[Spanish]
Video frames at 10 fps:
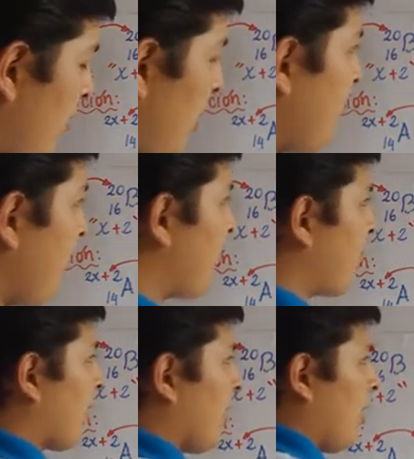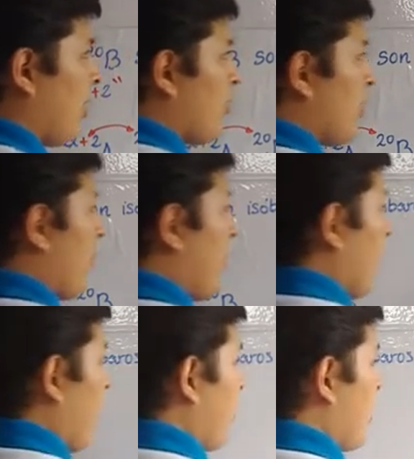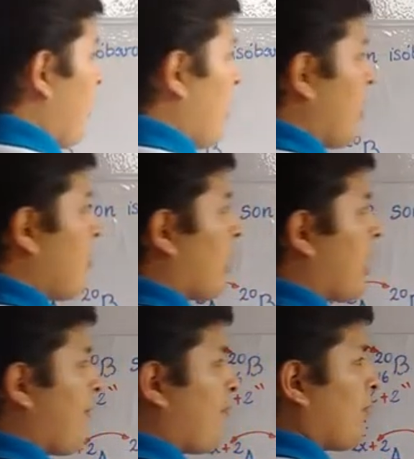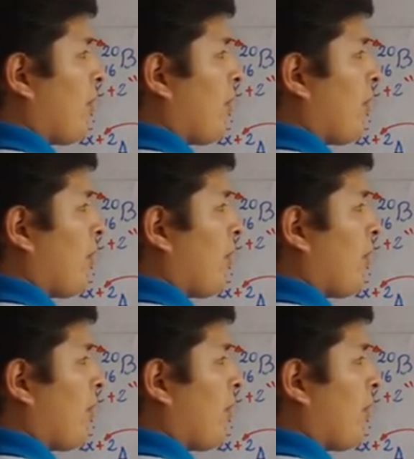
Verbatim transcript: Bien, y justamente vamos a emplear eso acá.